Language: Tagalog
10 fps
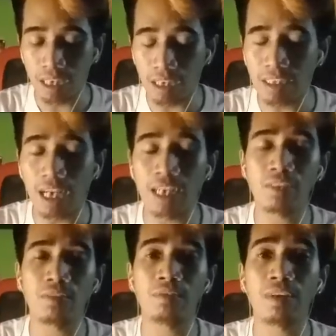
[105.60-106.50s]
Tsaka
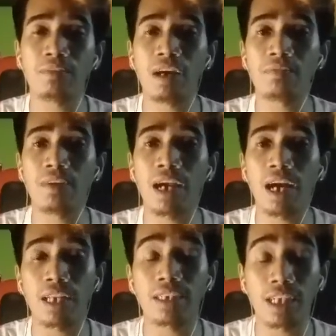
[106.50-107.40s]
yung ibang mga bayan
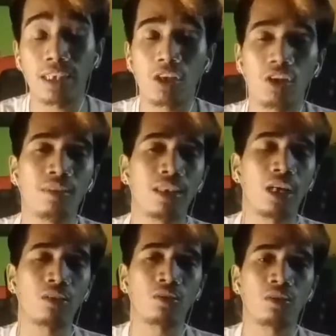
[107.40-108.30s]
karits natin na always
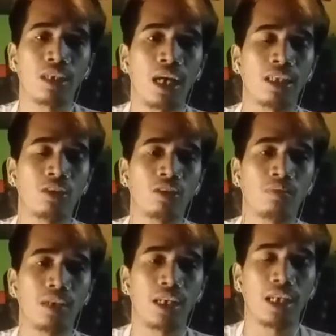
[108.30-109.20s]
nakatutok sa ating
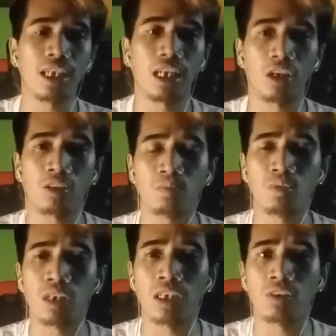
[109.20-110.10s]
YouTube channel. Shout out
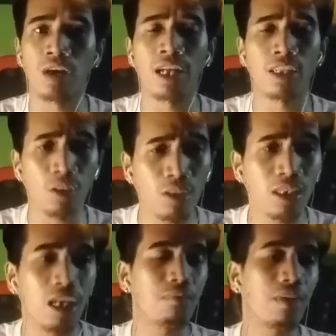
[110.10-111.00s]
po sa inyo. At yun,
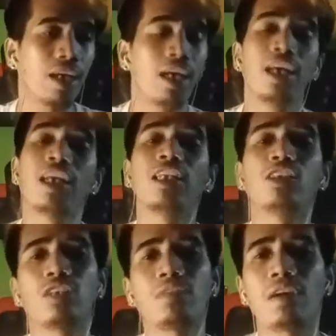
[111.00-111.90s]
syempre,
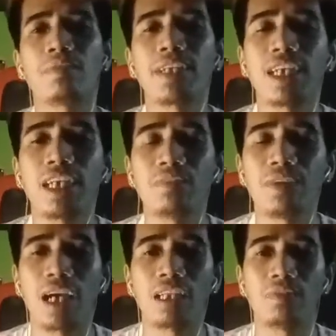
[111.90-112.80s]
hindi ko napapatagalin
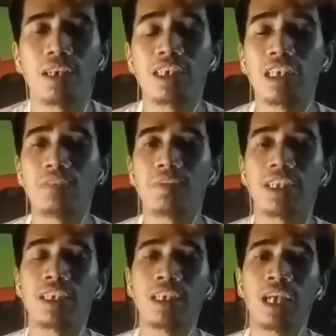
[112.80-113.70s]
pa yung ating mga silip at
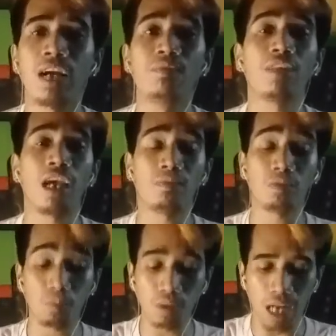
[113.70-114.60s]
biya. E eh,
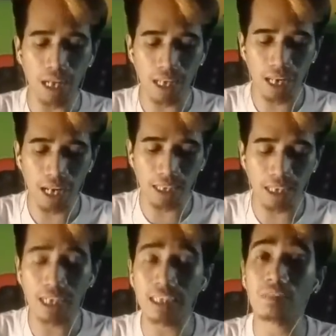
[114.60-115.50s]
pupuntahan na rin
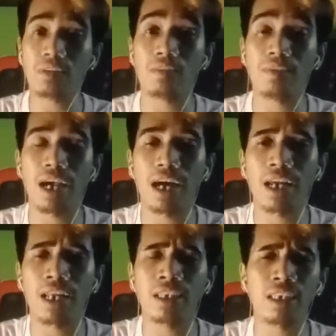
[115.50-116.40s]
natin ang ganyan mga bayan
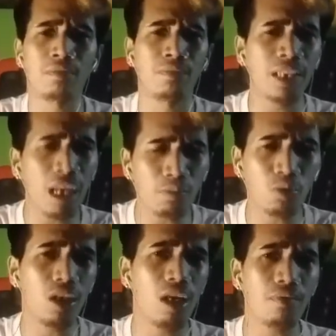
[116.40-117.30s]
karits.
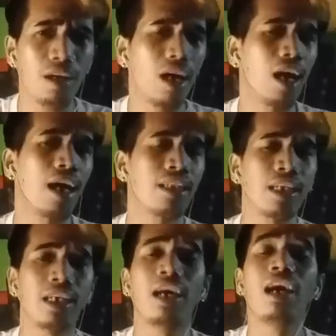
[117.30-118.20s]
Matapos lamang ang
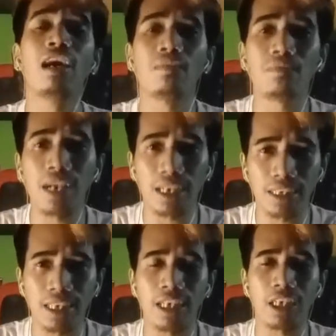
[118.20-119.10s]
ating
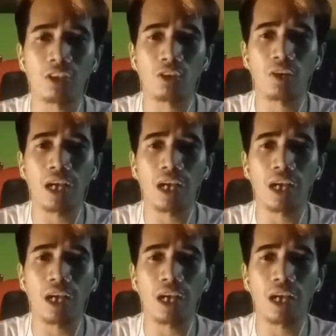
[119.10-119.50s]
maiksing intro.